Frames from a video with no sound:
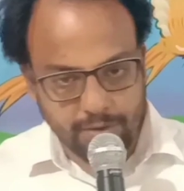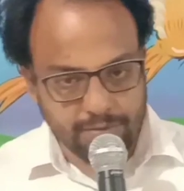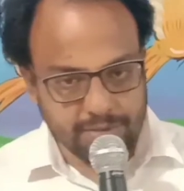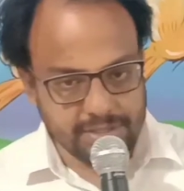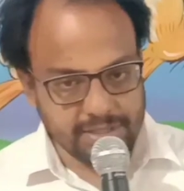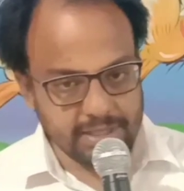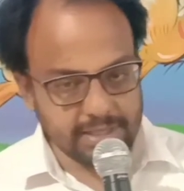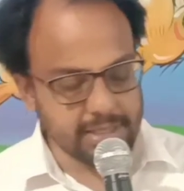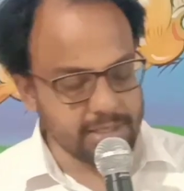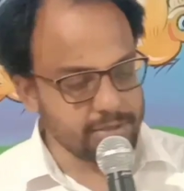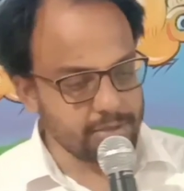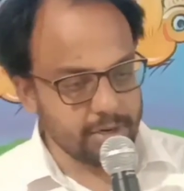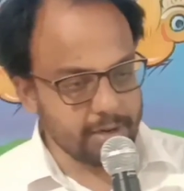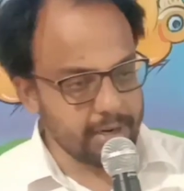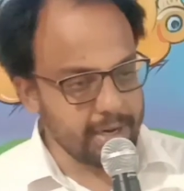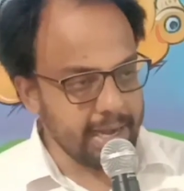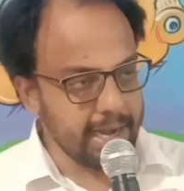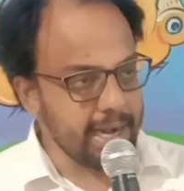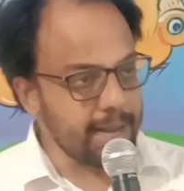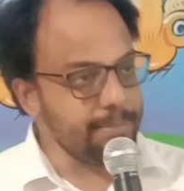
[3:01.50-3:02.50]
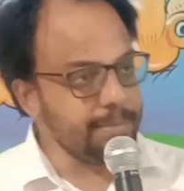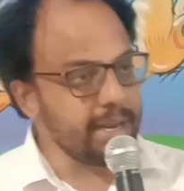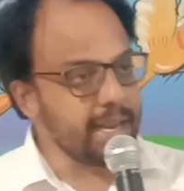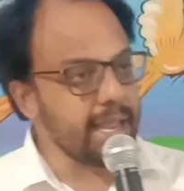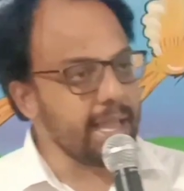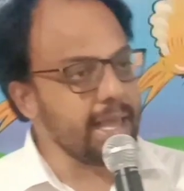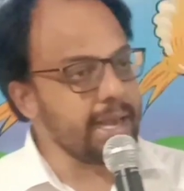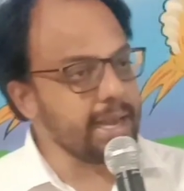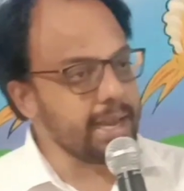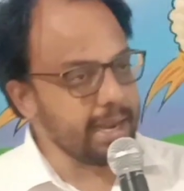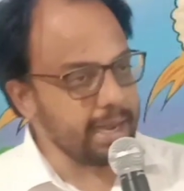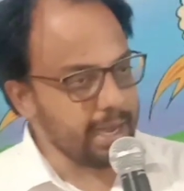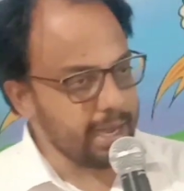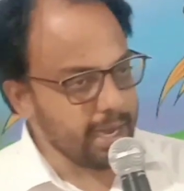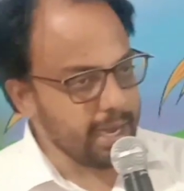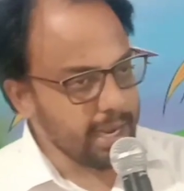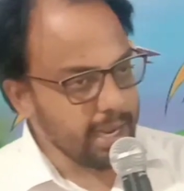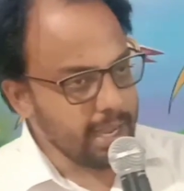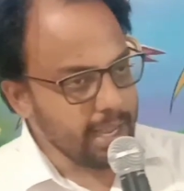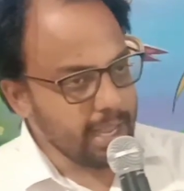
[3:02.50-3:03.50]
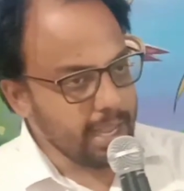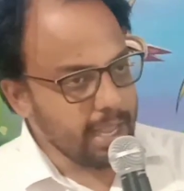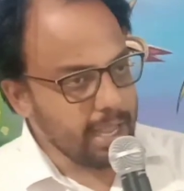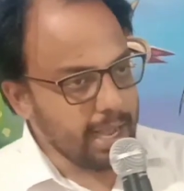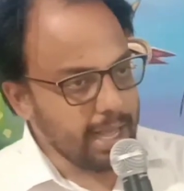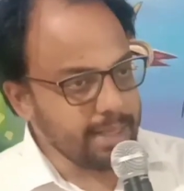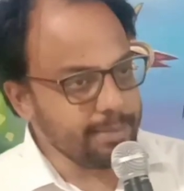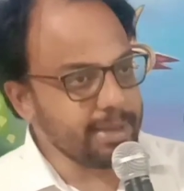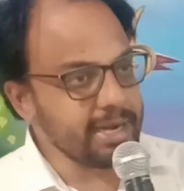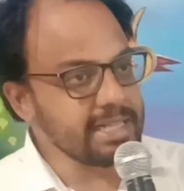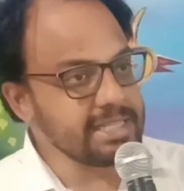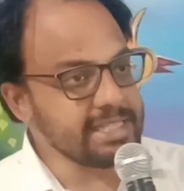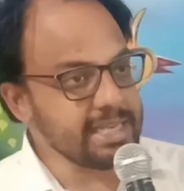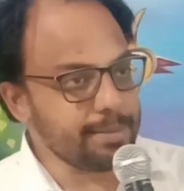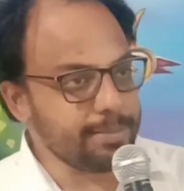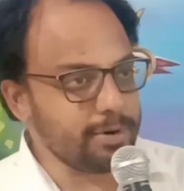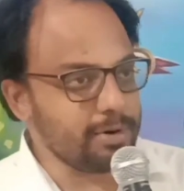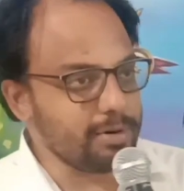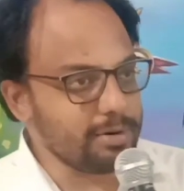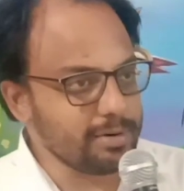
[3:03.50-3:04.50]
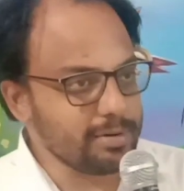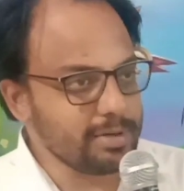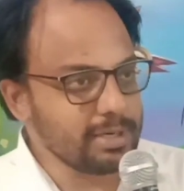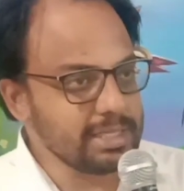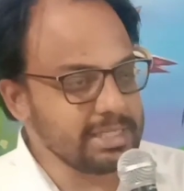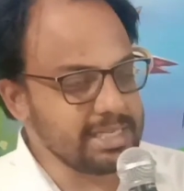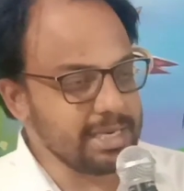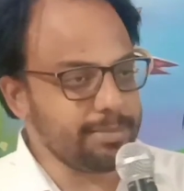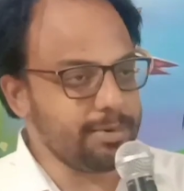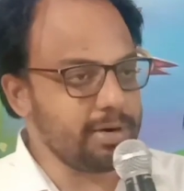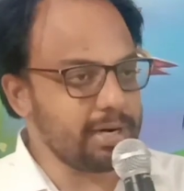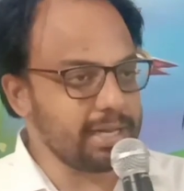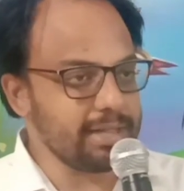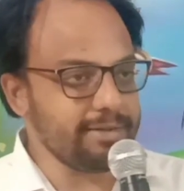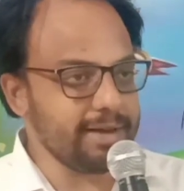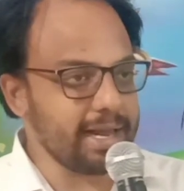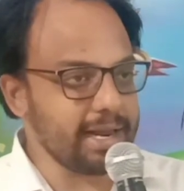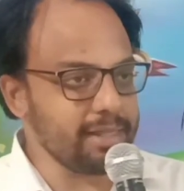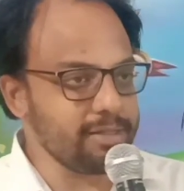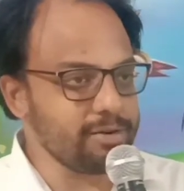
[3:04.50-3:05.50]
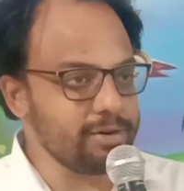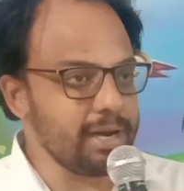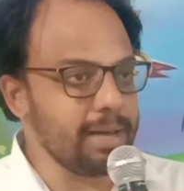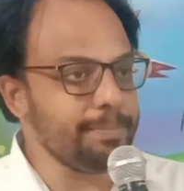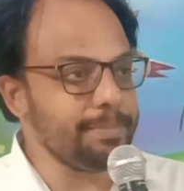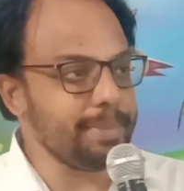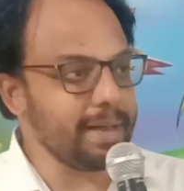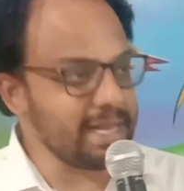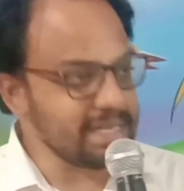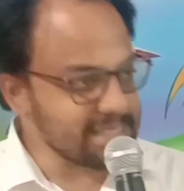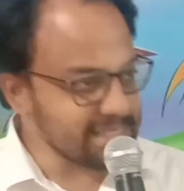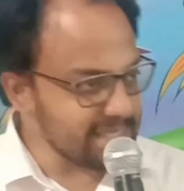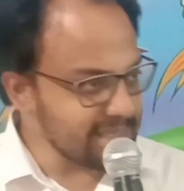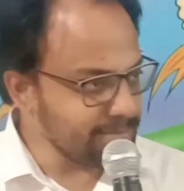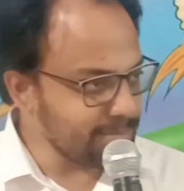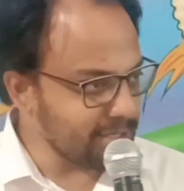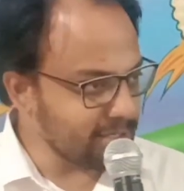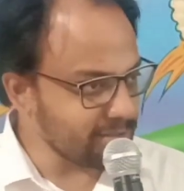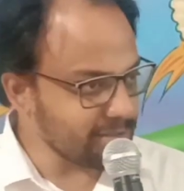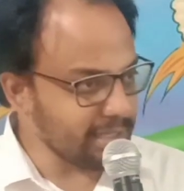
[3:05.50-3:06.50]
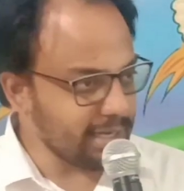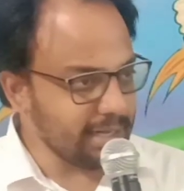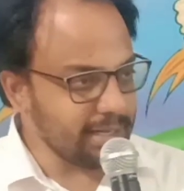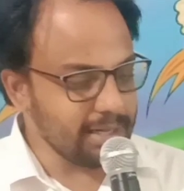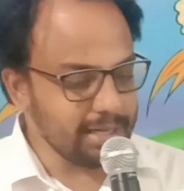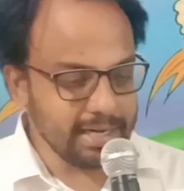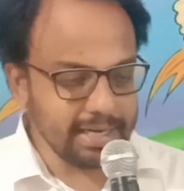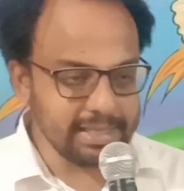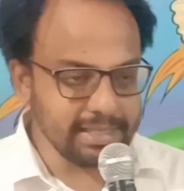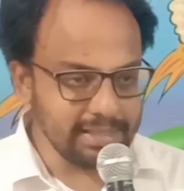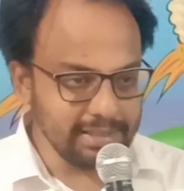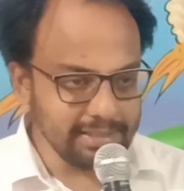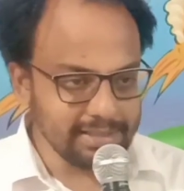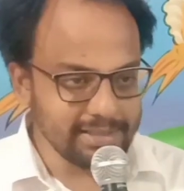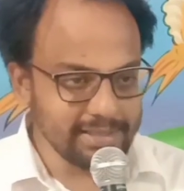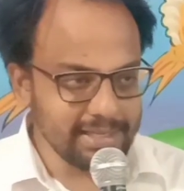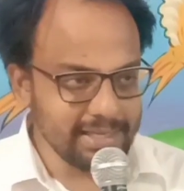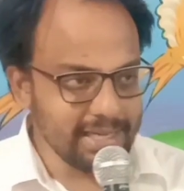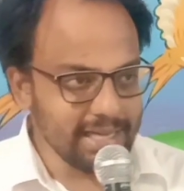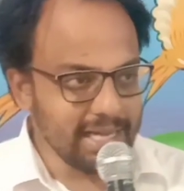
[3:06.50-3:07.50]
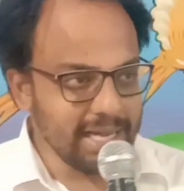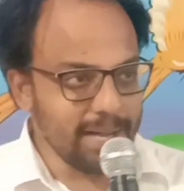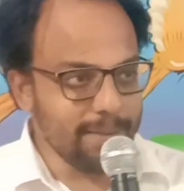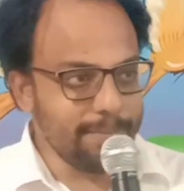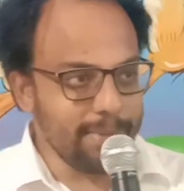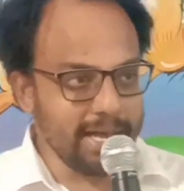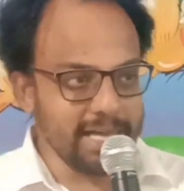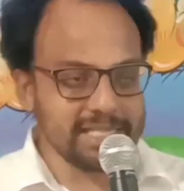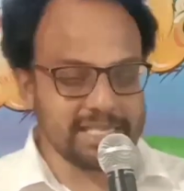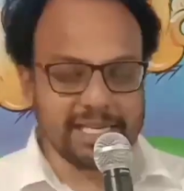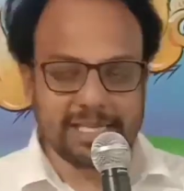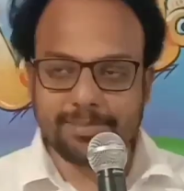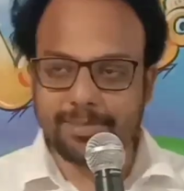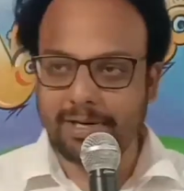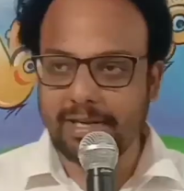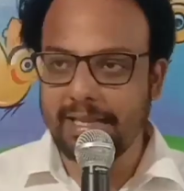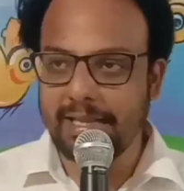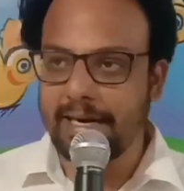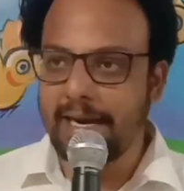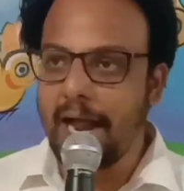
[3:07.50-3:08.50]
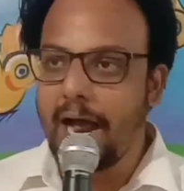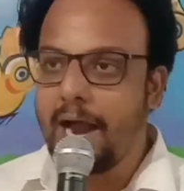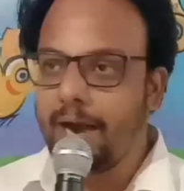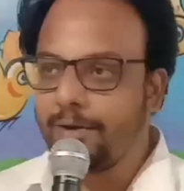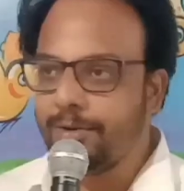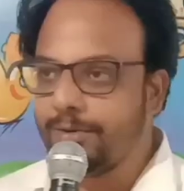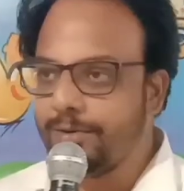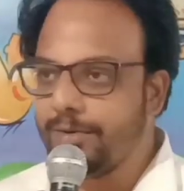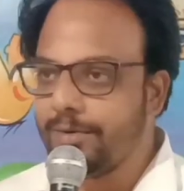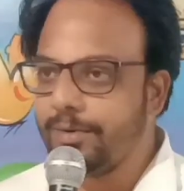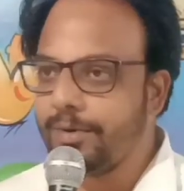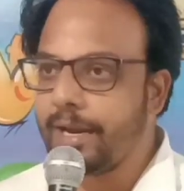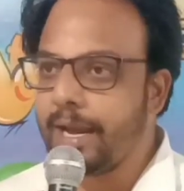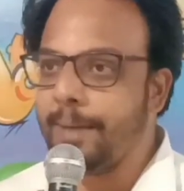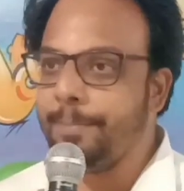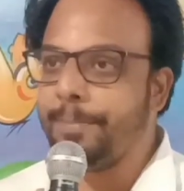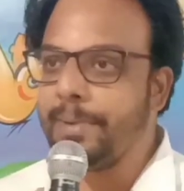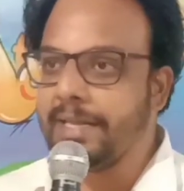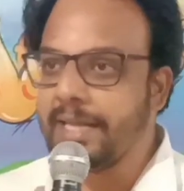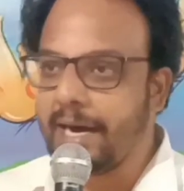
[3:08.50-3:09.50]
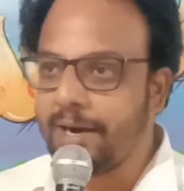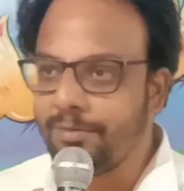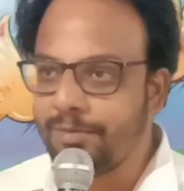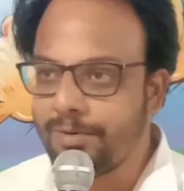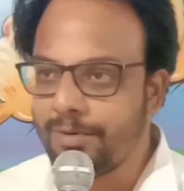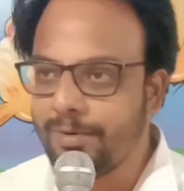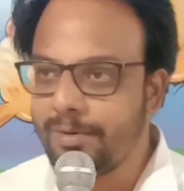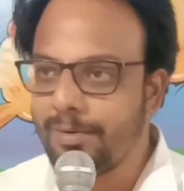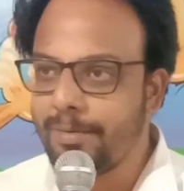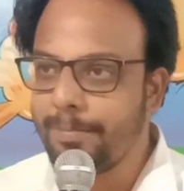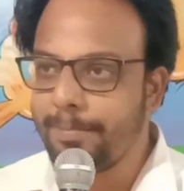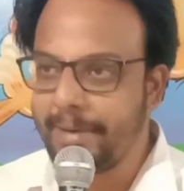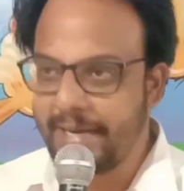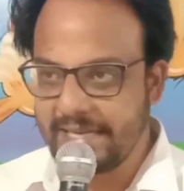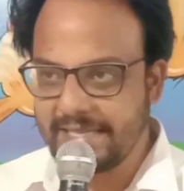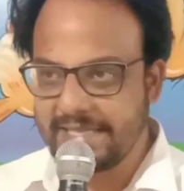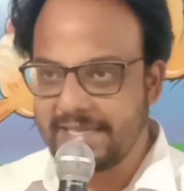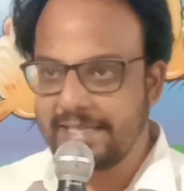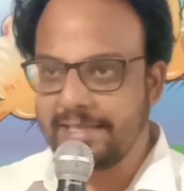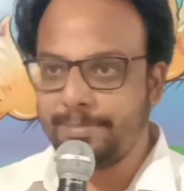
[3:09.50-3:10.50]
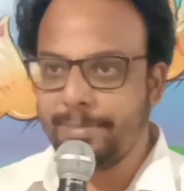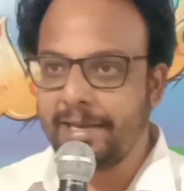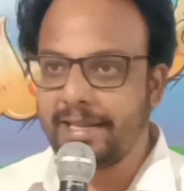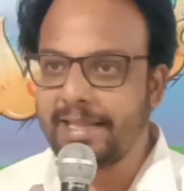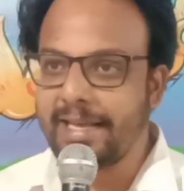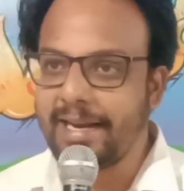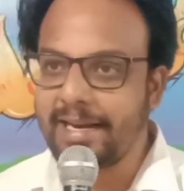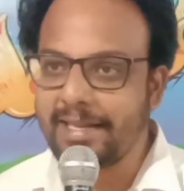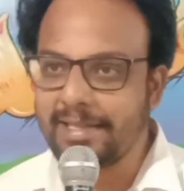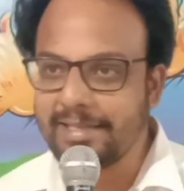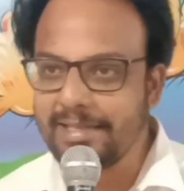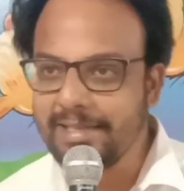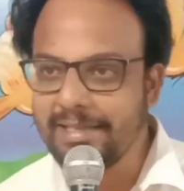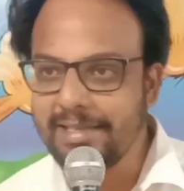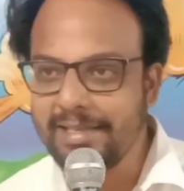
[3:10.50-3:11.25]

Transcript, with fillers: ஒரு விஷயத்த சொல்கிறோம் இல்லையா நம்பிக்கை அறிக்கை அதே மாதிரி ஜபம் ஜபன்றது வேறு எதுவும் இல்லை பேசுறது மட்டும்தான் என்னது பேசுறது மட்டும்தான் நானும் என் பிதாவும் பேசுறது பேர் தான் என்னது